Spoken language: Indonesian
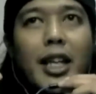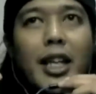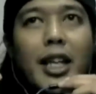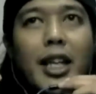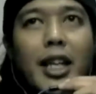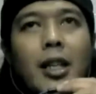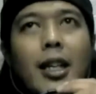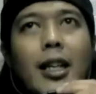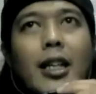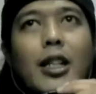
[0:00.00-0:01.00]
Uh,
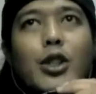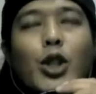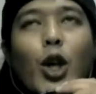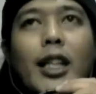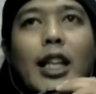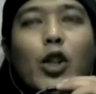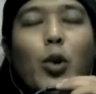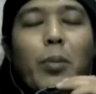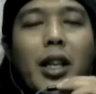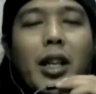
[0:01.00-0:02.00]
salat itu mi'rajnya